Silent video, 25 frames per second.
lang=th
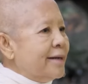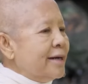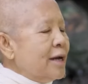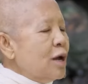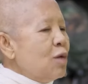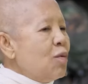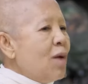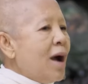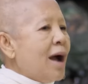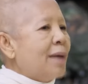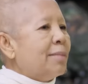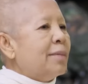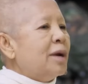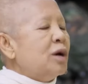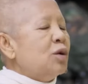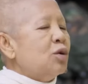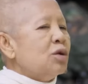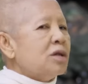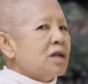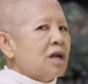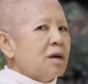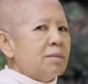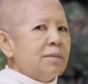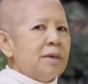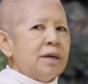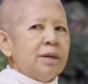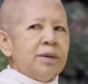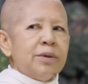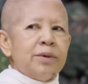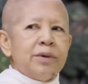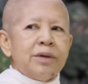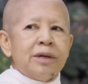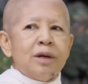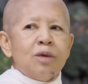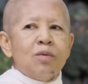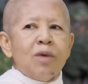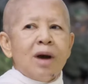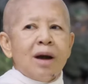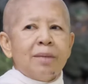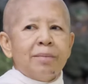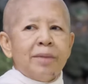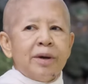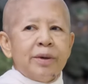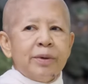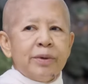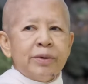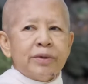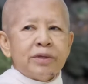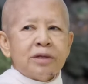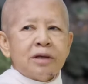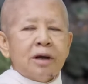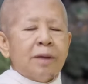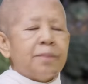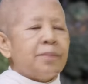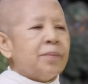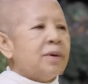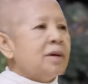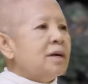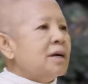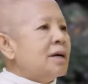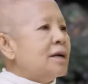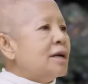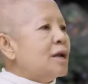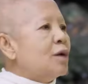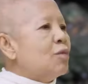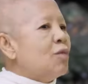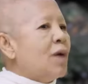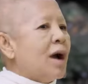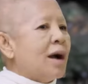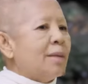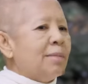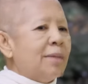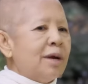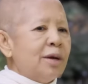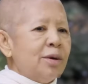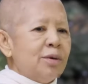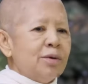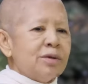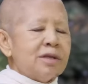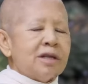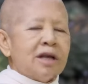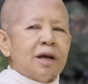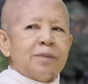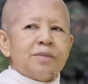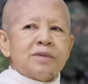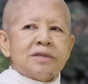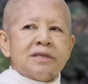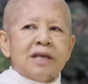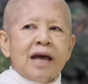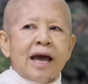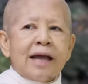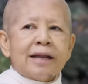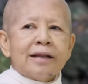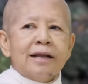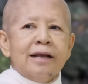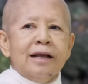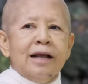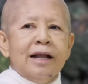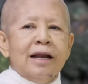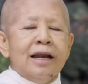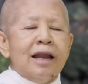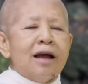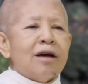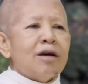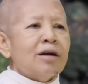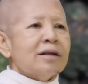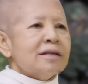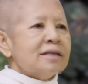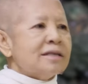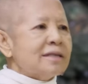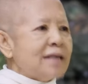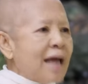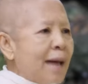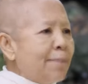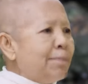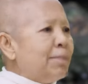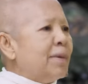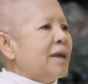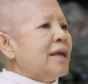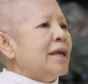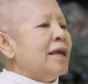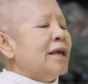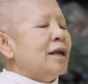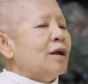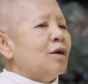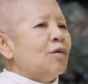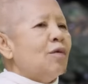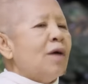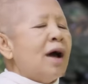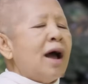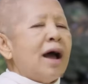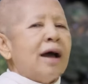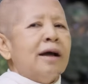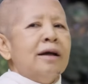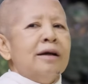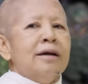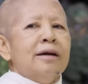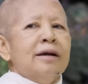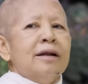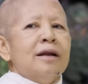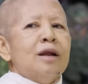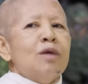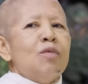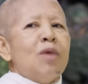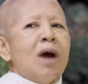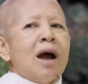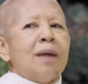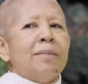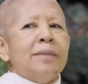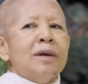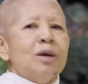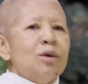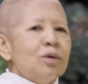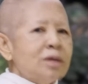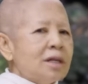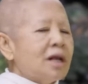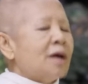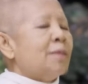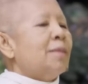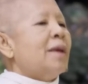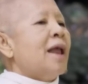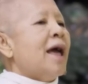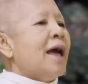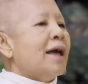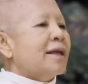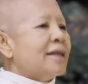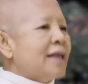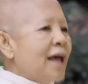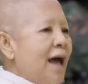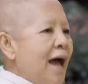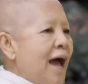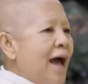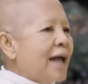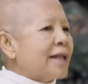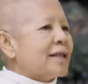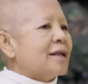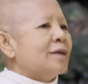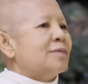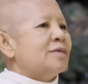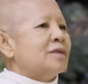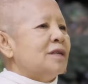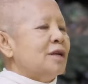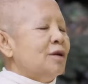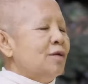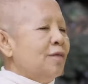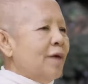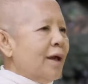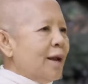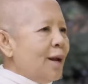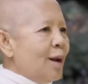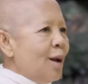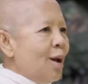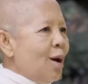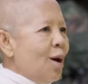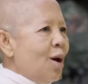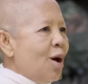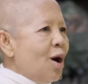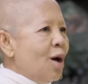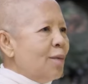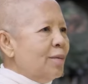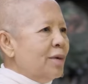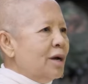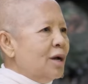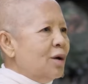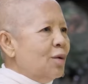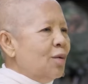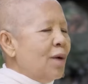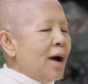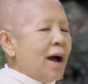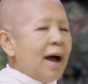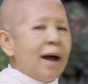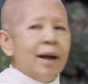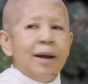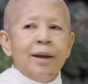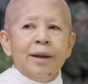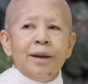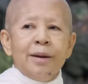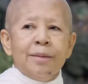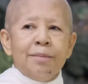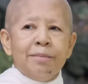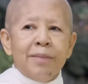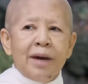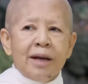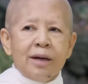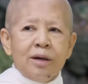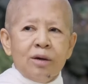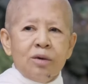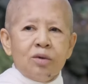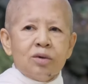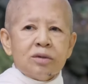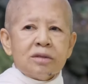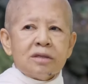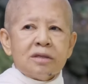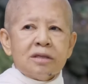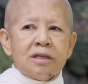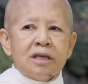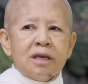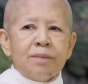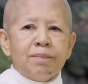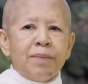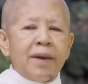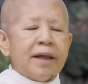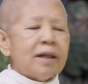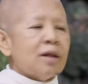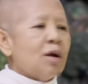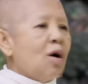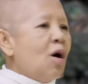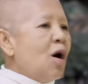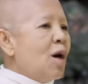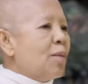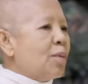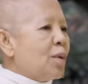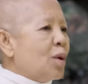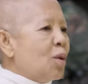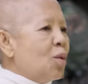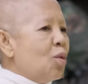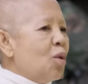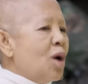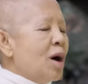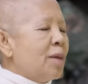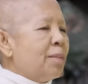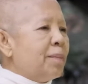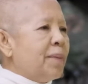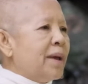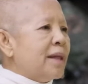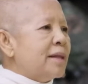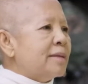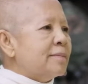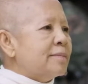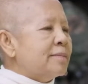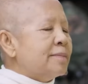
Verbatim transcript: ระหว่างมนุษย์กับมนุษย์ระหว่างมนุษย์กับพืชระหว่างมนุษย์กับสัตว์แล้วก็ซับไปอีกว่าระหว่างมนุษย์กับแร่ธาตุกับสิ่งแวดล้อมหรือว่ามนุษย์ที่เป็นครอบครัวเป็น